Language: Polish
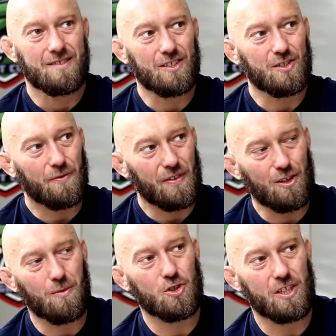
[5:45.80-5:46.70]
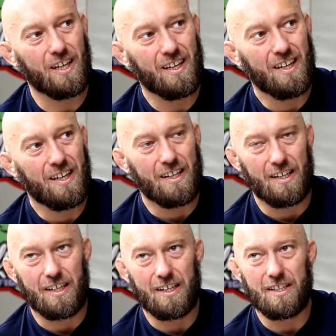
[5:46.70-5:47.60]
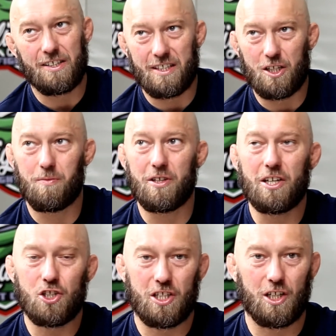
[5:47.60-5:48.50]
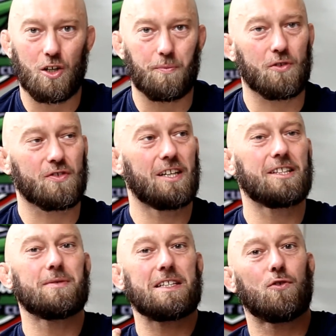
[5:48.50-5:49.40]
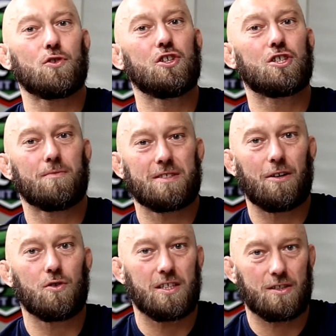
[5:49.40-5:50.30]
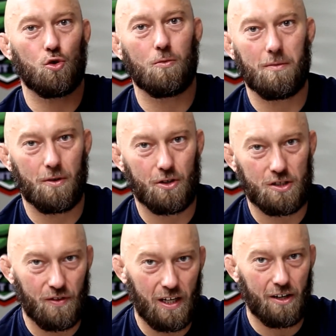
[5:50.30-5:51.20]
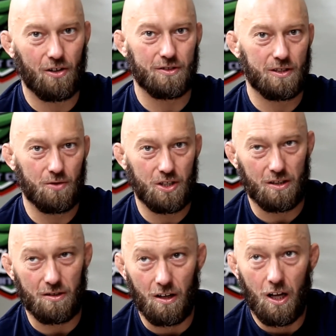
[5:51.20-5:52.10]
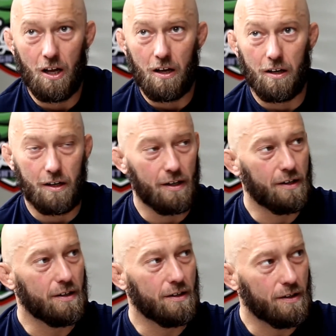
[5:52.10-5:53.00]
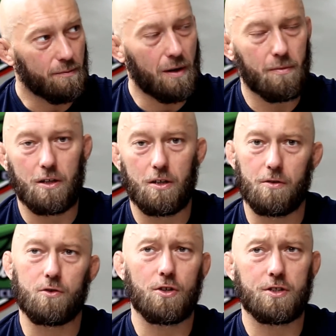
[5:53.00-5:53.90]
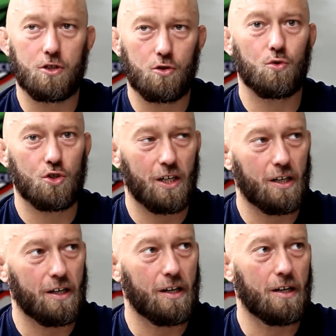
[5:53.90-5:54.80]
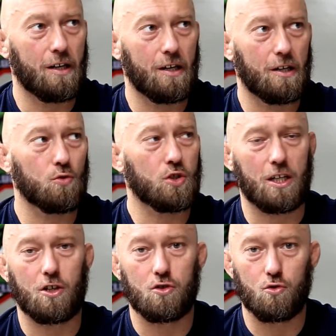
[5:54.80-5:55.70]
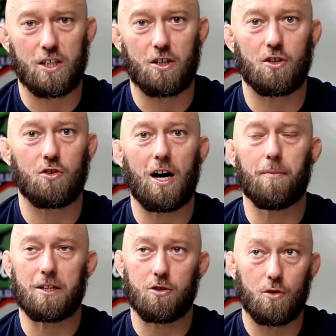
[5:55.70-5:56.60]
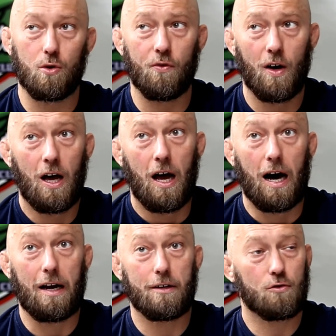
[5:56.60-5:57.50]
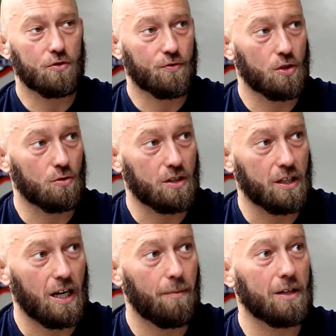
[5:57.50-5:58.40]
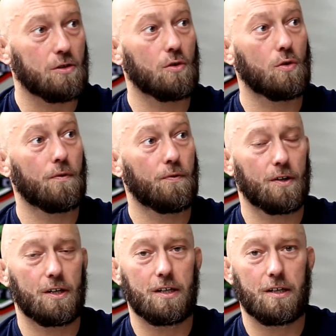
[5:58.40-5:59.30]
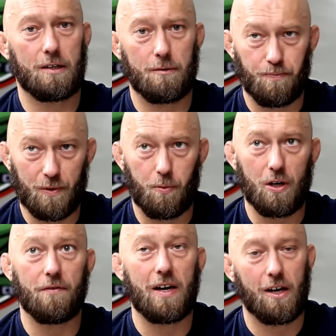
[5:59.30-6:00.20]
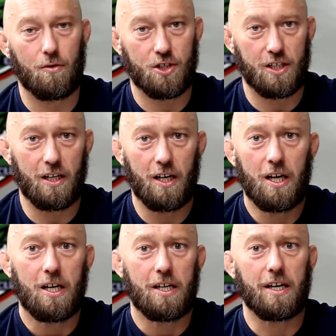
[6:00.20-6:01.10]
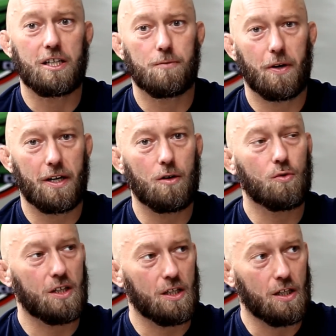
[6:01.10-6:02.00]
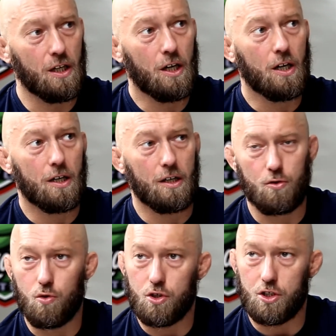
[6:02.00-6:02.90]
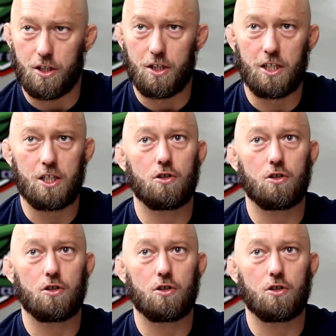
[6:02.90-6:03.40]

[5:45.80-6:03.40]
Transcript: Znaczy, wiadomo, że e, jesteśmy jeszcze pod względem zawodniczym cały czas klubem rozwijającym się. No. E, mamy dosyć duże, e, duże, duże grono amatorów, ale już wśród tych amatorów e, pojawiają się jakieś perełki, już gdzieś